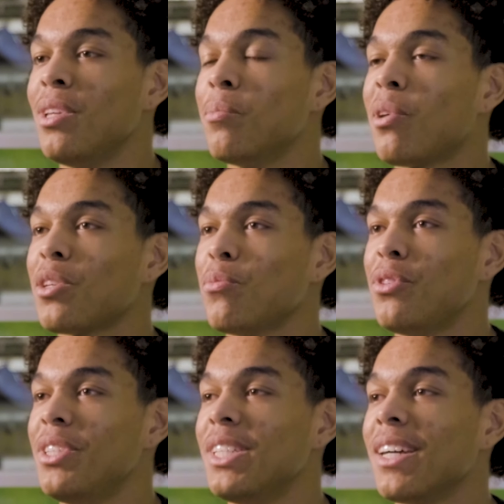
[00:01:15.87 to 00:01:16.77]
au départ, je me
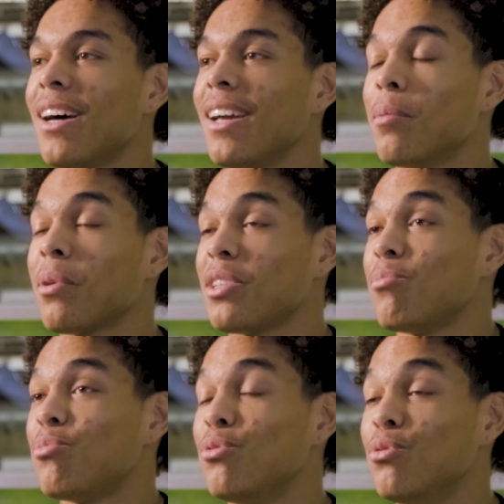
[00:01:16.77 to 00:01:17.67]
suis dit ça et après,
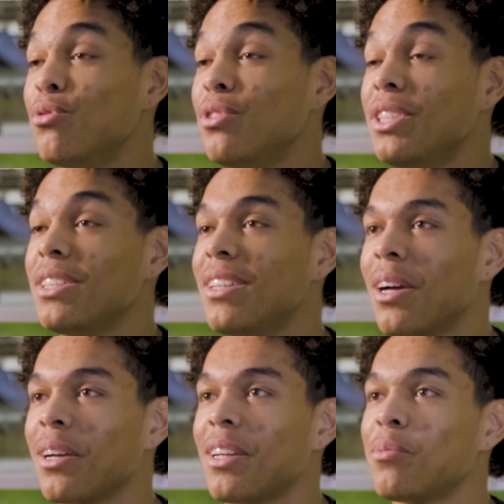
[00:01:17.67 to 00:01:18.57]
je me suis juste dit que c'était
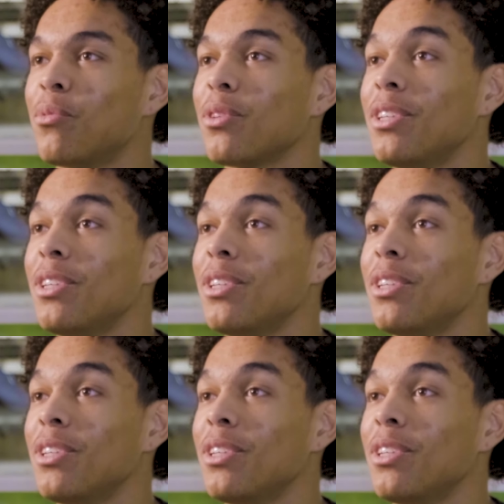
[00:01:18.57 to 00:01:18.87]
un classement